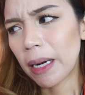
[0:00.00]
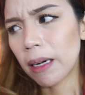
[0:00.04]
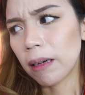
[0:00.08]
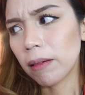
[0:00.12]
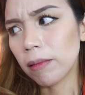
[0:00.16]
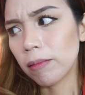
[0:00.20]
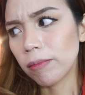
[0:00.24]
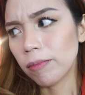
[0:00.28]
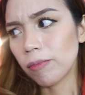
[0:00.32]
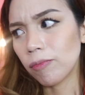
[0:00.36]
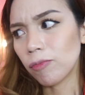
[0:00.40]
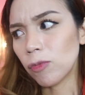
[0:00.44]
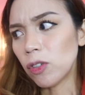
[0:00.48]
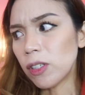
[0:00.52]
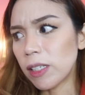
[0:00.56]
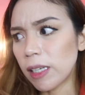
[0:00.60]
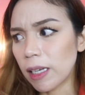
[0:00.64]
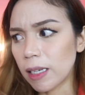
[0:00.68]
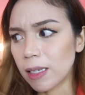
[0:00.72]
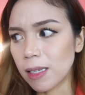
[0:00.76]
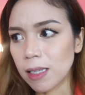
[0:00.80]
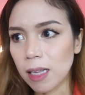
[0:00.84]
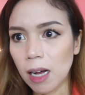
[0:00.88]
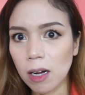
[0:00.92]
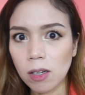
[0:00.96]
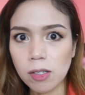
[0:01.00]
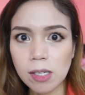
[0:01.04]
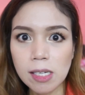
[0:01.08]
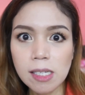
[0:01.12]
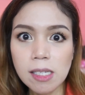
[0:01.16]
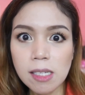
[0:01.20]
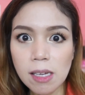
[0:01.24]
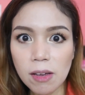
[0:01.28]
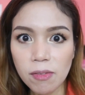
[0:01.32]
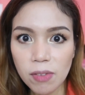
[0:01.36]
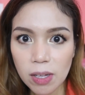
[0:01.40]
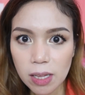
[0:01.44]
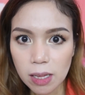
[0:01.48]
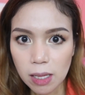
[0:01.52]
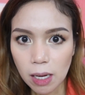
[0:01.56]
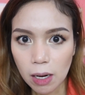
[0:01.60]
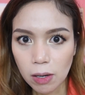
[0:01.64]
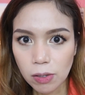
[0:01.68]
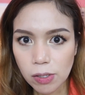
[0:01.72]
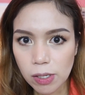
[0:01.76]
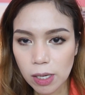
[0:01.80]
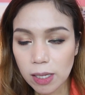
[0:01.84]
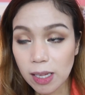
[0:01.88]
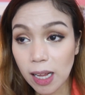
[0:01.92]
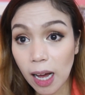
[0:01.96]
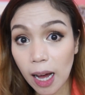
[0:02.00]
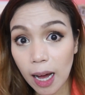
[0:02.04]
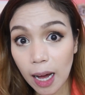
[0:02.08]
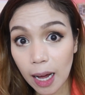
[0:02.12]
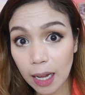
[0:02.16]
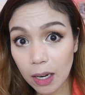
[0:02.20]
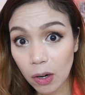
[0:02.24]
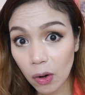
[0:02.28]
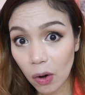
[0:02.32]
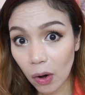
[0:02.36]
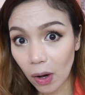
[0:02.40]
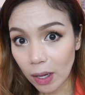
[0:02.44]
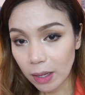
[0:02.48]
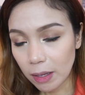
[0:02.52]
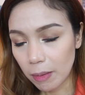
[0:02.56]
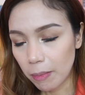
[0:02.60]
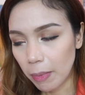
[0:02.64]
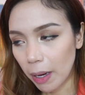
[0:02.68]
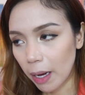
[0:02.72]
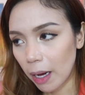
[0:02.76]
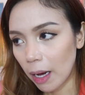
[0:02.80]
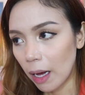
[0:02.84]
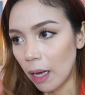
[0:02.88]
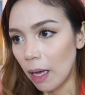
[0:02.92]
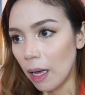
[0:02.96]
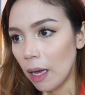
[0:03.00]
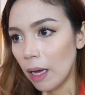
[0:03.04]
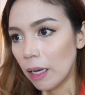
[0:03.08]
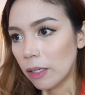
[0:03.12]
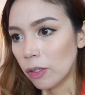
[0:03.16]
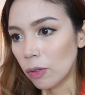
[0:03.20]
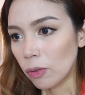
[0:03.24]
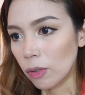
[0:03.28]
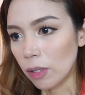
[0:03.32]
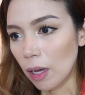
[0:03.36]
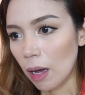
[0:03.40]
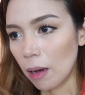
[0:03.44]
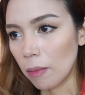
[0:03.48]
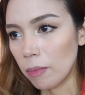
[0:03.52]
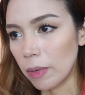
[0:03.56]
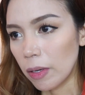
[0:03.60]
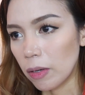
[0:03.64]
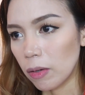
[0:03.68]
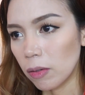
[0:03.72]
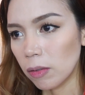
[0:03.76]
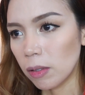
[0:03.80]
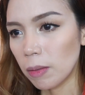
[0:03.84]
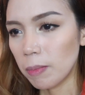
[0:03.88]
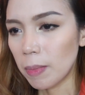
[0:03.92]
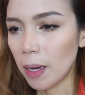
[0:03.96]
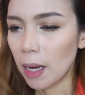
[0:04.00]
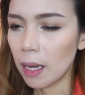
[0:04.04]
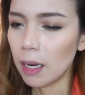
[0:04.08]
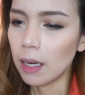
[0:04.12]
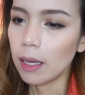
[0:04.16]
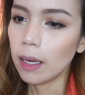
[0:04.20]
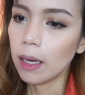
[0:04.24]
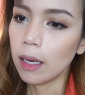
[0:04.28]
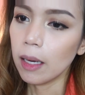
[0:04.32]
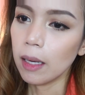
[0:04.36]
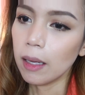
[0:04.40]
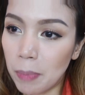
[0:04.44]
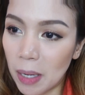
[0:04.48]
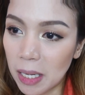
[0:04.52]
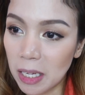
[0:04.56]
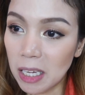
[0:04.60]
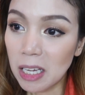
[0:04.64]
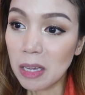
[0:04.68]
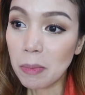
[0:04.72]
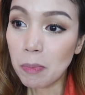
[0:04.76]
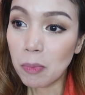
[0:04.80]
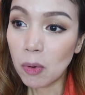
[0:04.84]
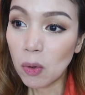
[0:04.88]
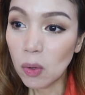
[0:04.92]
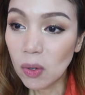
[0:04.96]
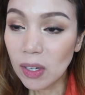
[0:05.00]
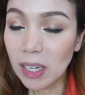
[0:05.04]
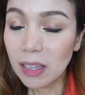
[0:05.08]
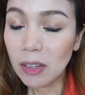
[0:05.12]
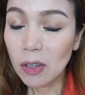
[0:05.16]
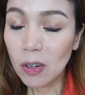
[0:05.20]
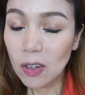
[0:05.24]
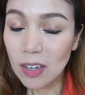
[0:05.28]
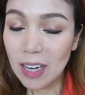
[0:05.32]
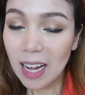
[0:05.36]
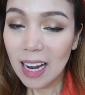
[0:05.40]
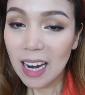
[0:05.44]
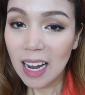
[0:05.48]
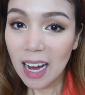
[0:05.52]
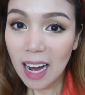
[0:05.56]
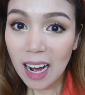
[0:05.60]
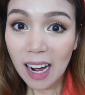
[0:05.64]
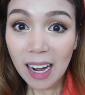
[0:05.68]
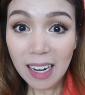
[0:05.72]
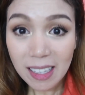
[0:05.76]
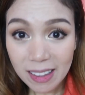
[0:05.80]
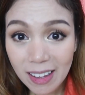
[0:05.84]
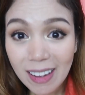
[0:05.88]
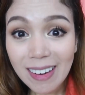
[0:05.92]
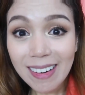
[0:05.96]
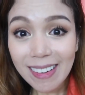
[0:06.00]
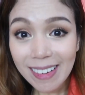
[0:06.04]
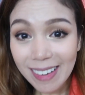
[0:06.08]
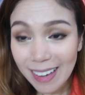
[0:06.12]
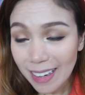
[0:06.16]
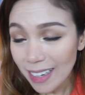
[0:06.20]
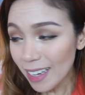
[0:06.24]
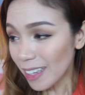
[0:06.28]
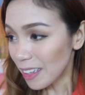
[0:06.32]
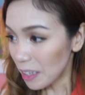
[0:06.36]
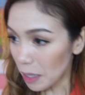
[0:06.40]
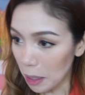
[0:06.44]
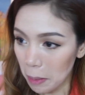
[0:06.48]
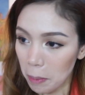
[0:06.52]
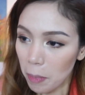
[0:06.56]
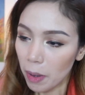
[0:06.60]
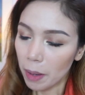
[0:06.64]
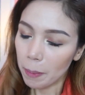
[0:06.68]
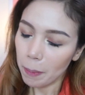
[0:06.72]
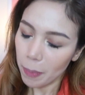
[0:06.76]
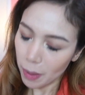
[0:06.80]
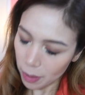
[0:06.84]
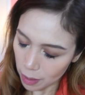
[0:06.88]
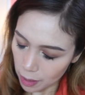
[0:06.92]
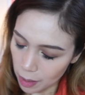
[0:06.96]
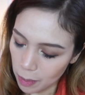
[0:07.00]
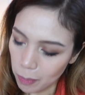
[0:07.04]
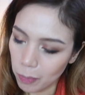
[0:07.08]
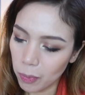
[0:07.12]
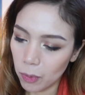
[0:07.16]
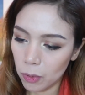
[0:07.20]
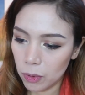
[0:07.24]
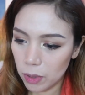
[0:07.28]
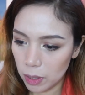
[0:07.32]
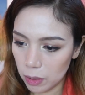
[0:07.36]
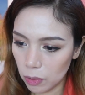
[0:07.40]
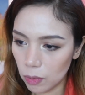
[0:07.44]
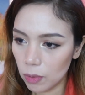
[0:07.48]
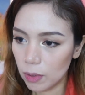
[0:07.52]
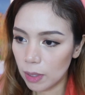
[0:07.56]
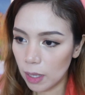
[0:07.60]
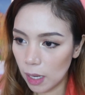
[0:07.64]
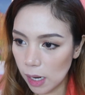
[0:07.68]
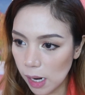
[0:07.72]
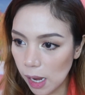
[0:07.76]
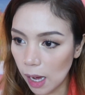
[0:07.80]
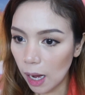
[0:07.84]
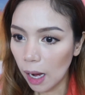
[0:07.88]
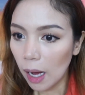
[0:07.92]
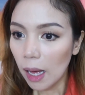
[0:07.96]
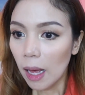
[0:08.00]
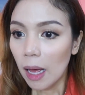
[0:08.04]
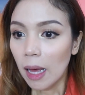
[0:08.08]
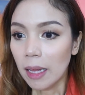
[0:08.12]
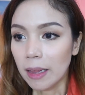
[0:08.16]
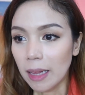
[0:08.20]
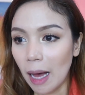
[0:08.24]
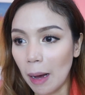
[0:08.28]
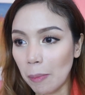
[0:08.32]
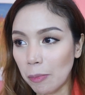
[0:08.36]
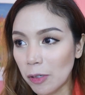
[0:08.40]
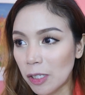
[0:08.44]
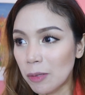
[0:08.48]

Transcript: Parang 6,000, 7,000. Nakakaloka, ba diba? So sabi ko, di bale, pag-iipunan ko na lang. At talaga drama eh, pag-iipunan ko na lang. Ah!